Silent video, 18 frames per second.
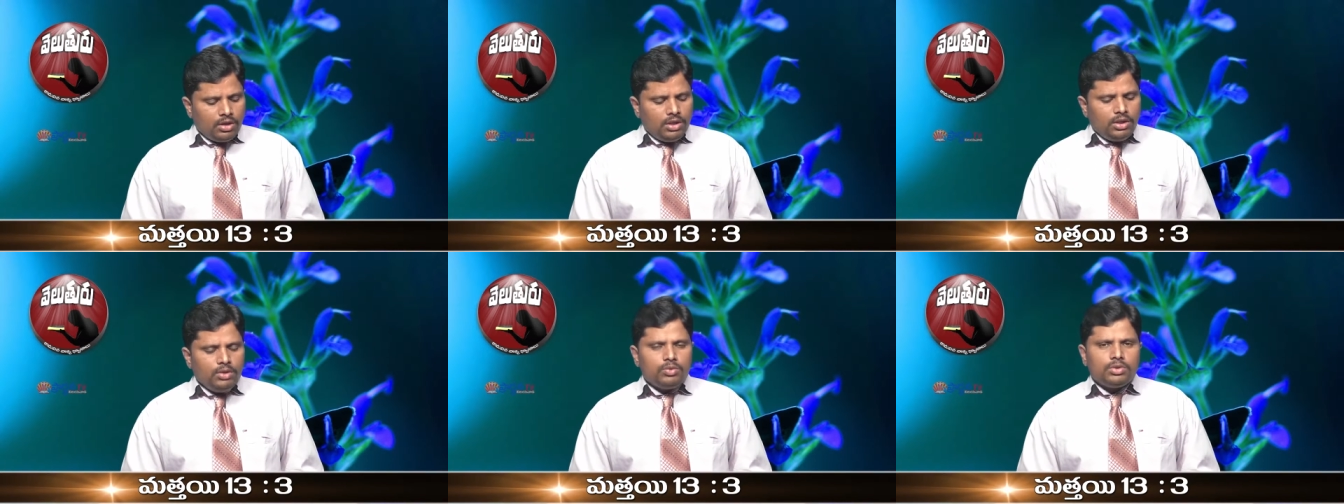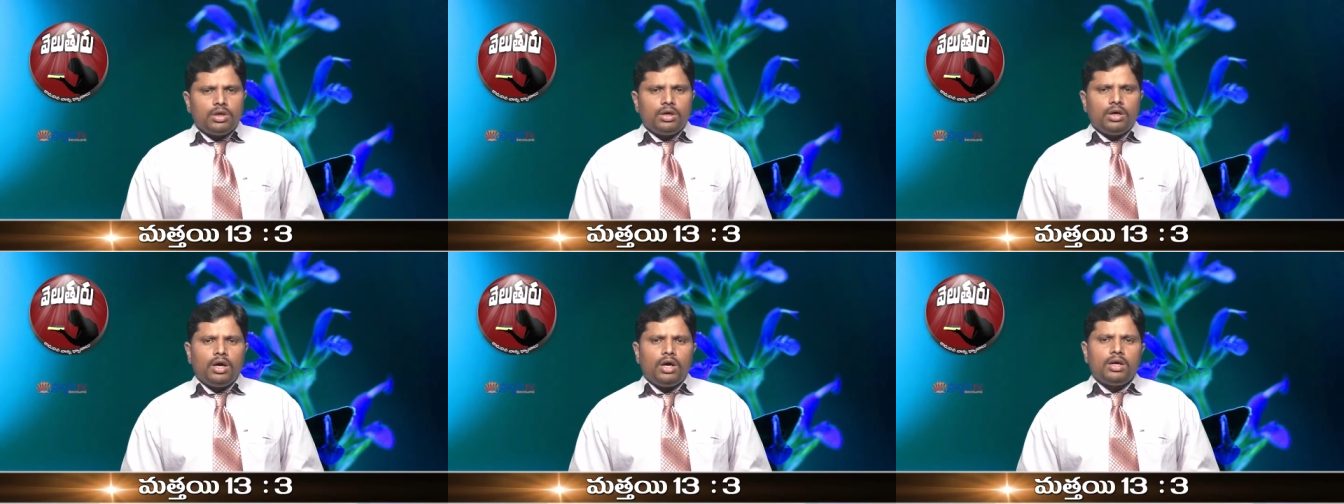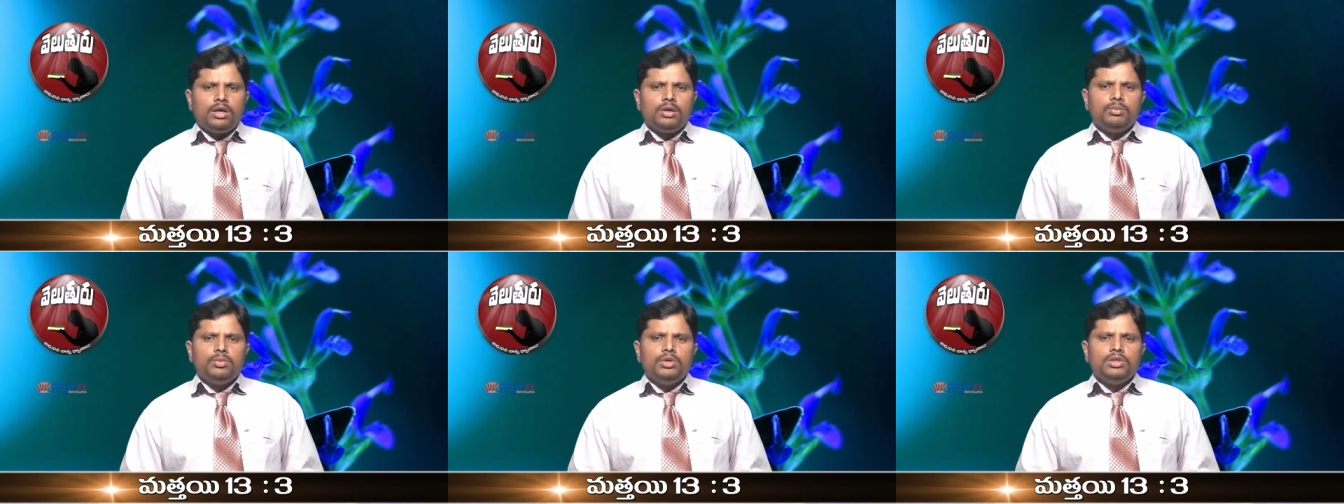ఈ
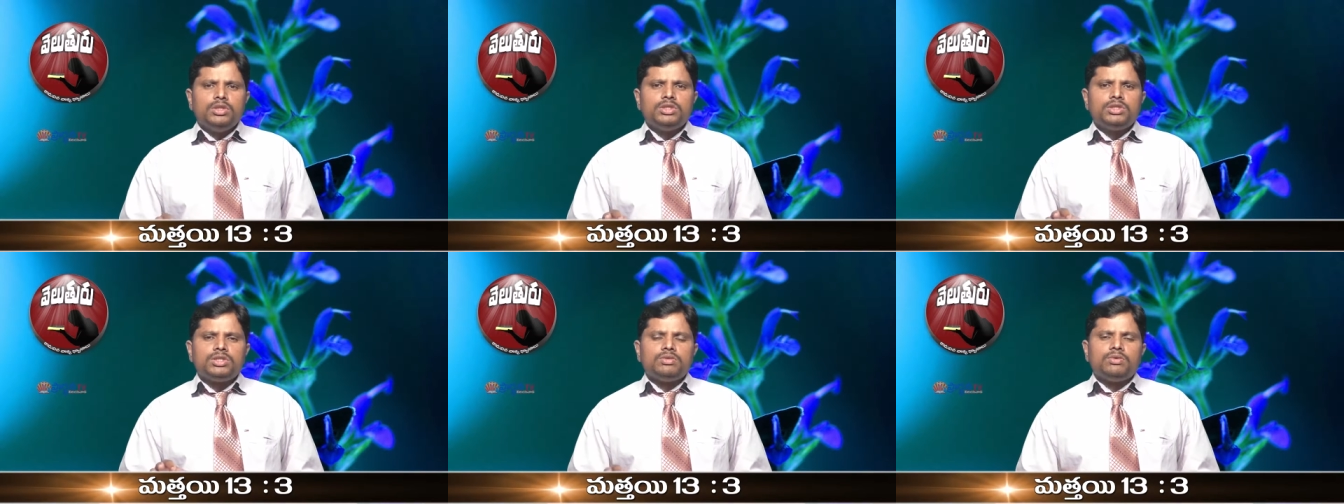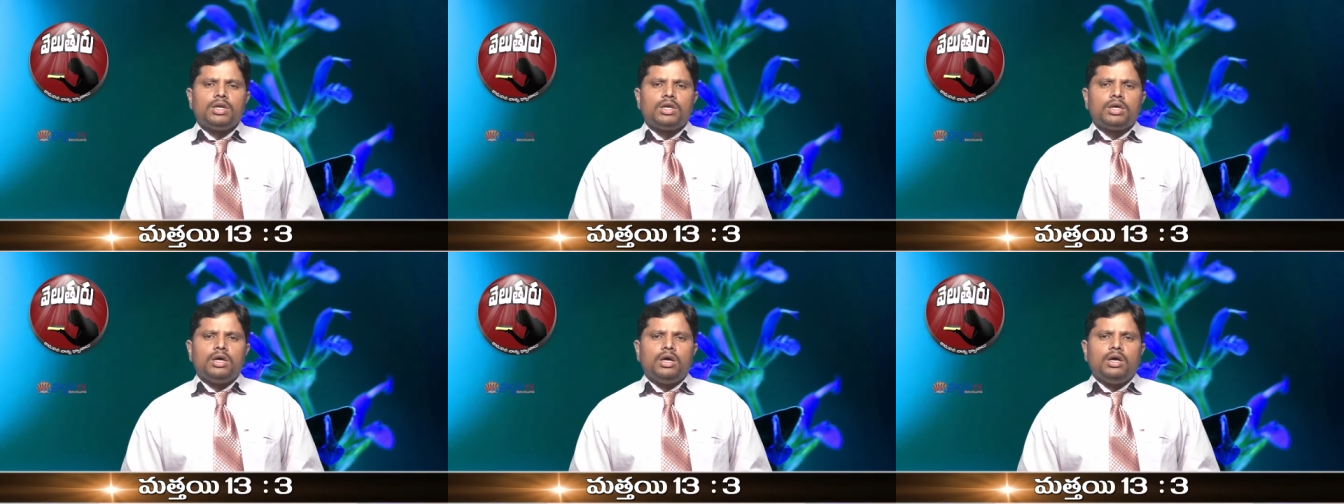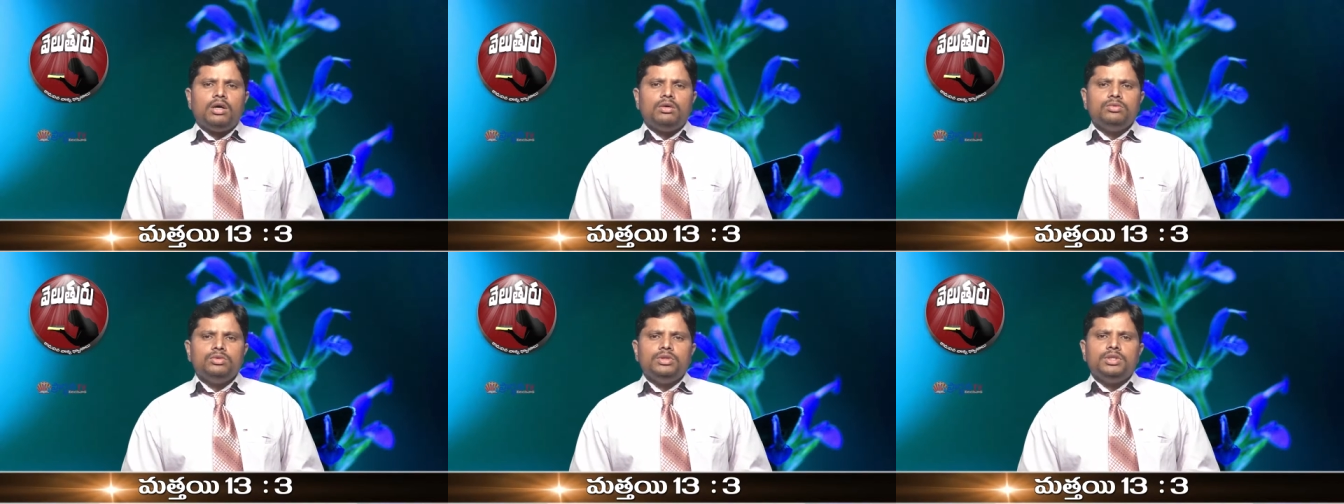ఉదాహరణ బోధించడం వెనుక
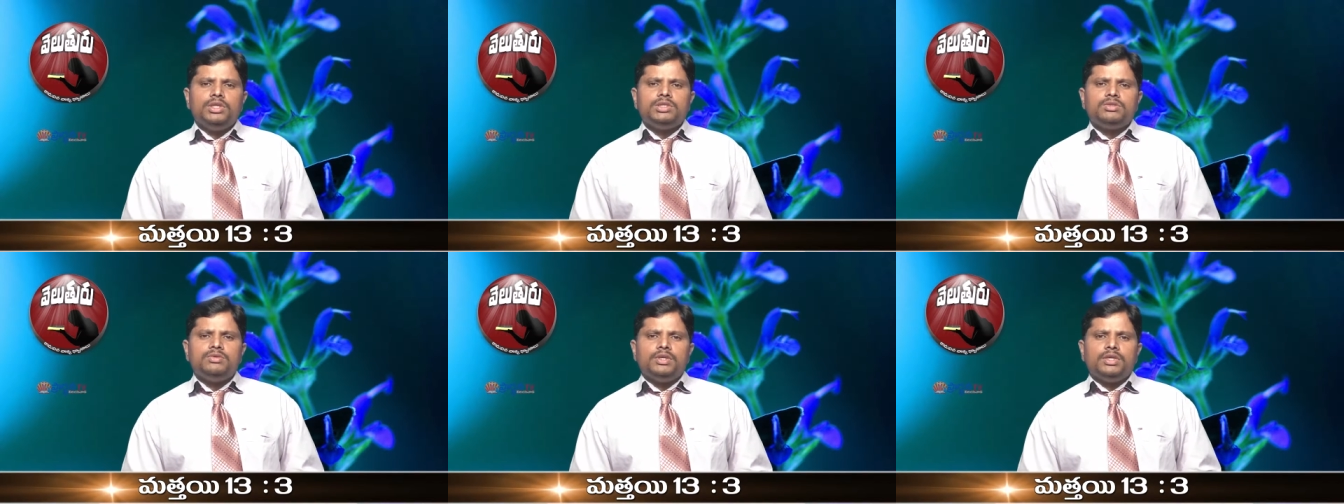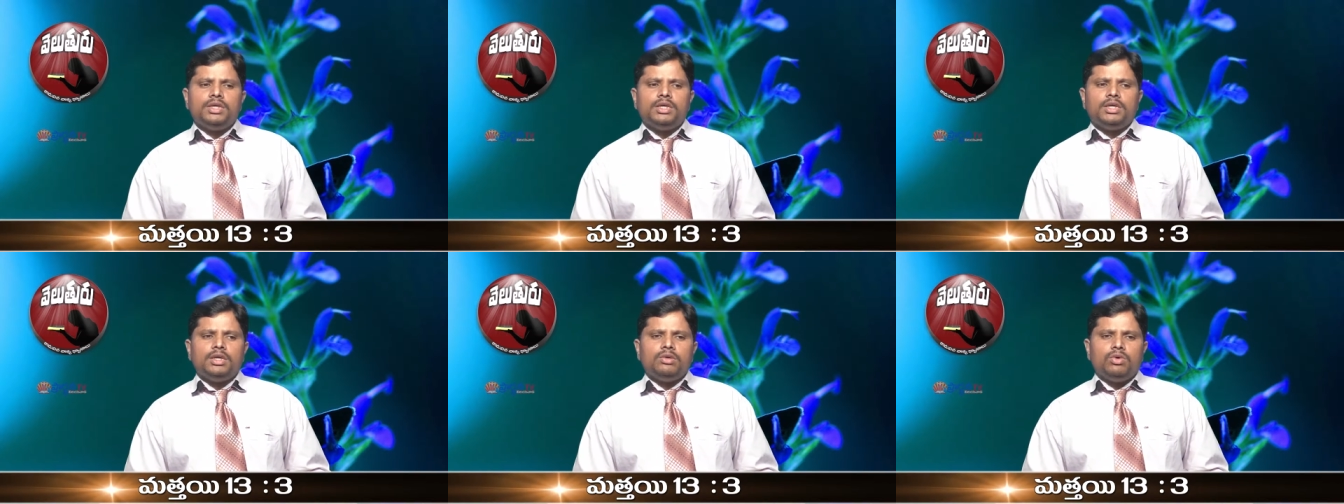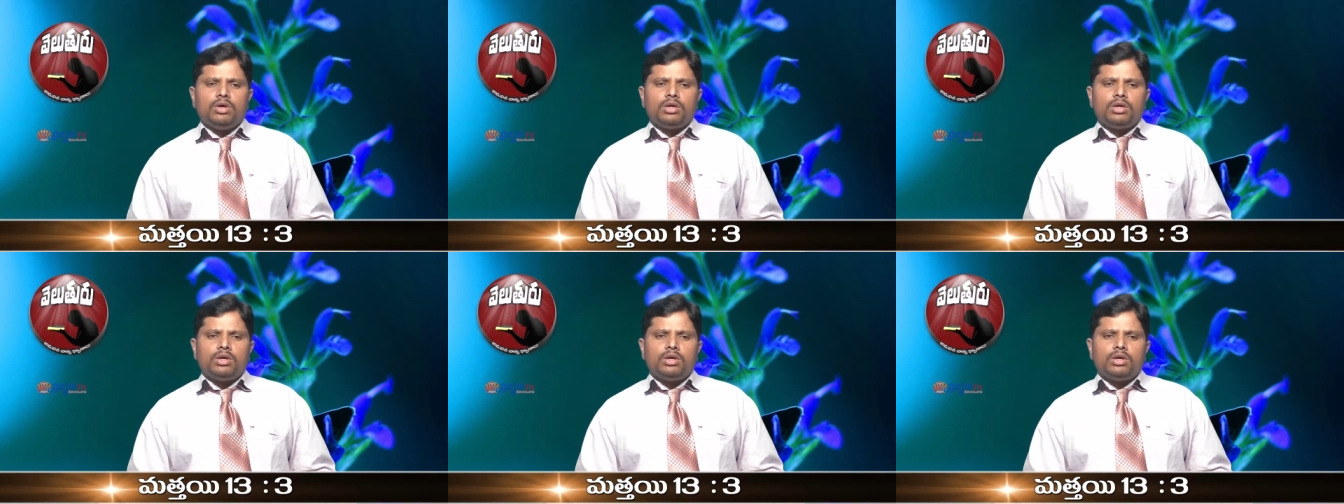ఉద్దేశం ఏంటంటే